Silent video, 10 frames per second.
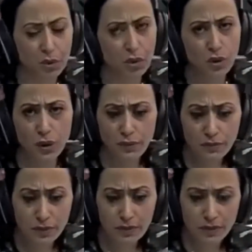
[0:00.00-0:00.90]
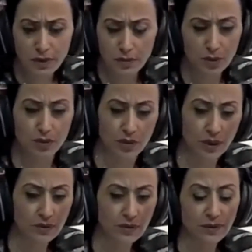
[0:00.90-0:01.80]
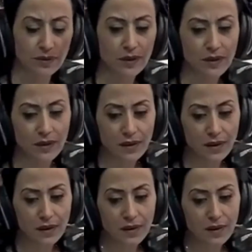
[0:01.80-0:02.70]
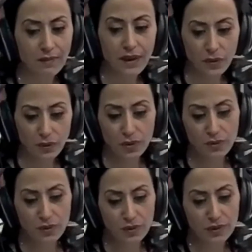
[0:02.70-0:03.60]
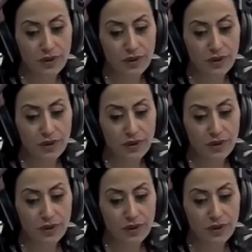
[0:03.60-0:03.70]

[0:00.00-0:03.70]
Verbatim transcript: Kitabı mı demiş üstad. Ben ömrümü